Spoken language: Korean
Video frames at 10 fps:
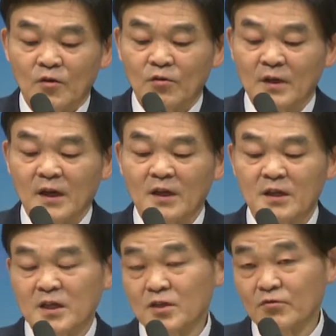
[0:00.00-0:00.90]
오늘
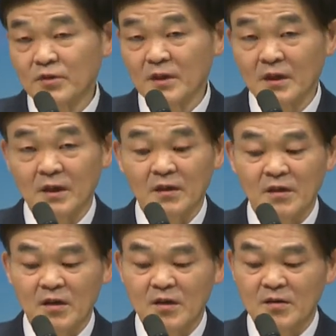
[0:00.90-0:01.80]
하나님께서 우리 인간을
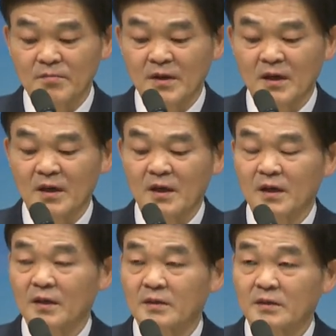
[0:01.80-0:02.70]

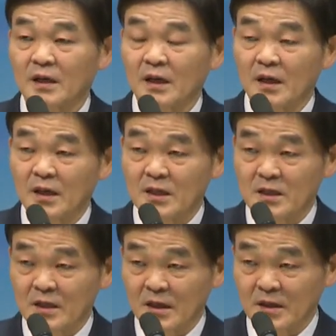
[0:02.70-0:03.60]
얼마나
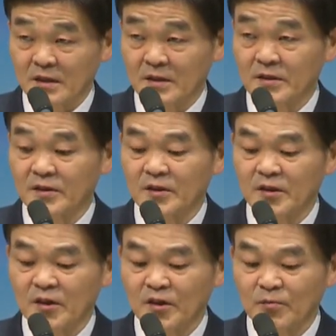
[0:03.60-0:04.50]
사랑하신가를
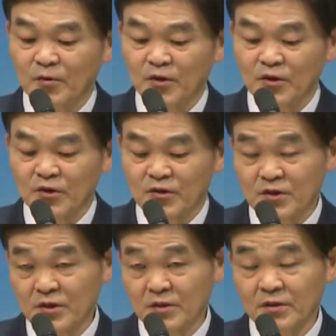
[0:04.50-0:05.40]

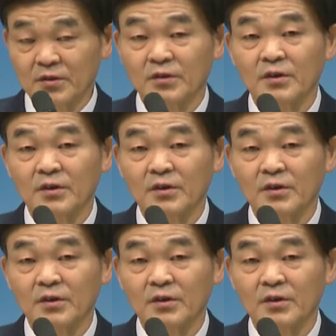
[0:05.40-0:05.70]
보여주시는